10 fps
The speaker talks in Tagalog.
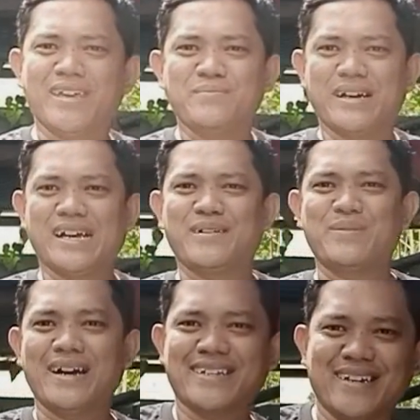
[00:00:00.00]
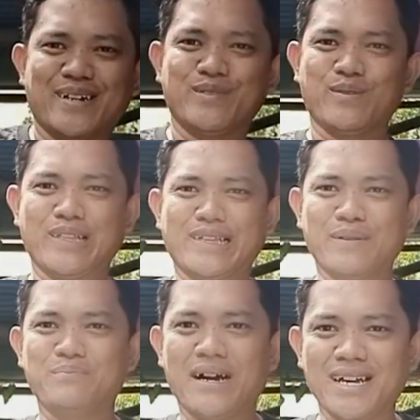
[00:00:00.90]
mga kabakyard!
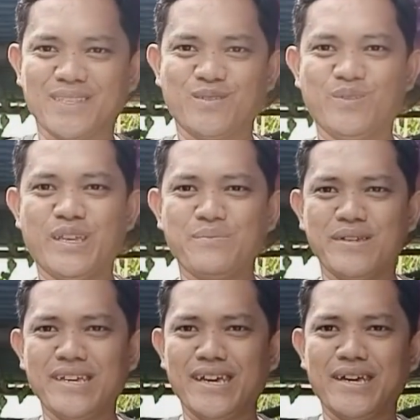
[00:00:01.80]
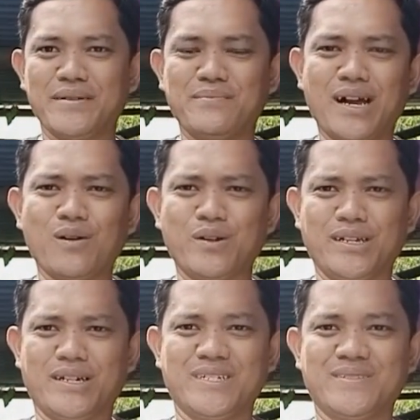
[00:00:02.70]
Welcome back to JBM
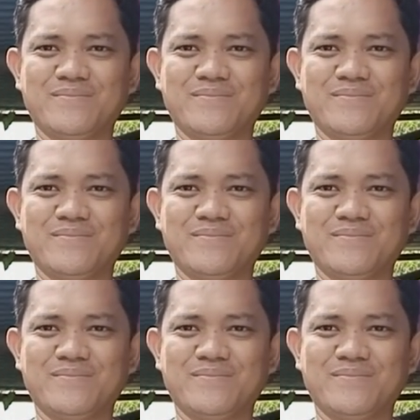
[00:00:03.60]
Aquayard.